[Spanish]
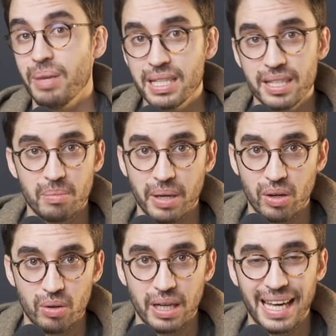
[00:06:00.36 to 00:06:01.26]
va a ser
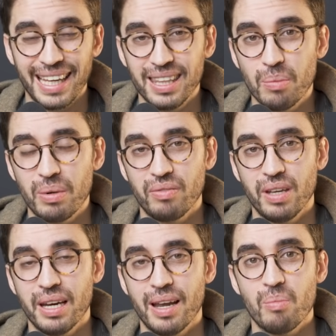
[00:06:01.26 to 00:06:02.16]
mejor. La gente
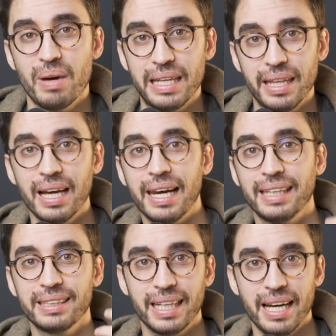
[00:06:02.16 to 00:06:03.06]
prefiere la humanidad,
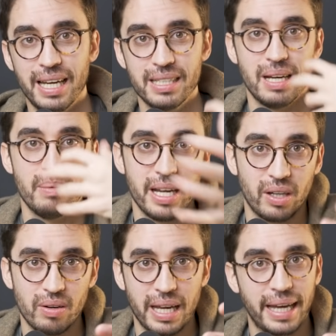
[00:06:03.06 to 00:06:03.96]
las caras,
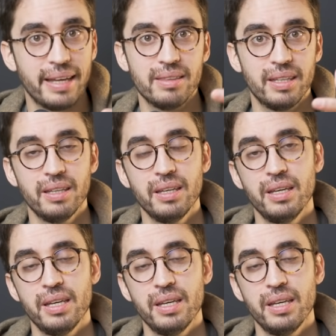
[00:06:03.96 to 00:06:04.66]
hablar con la gente.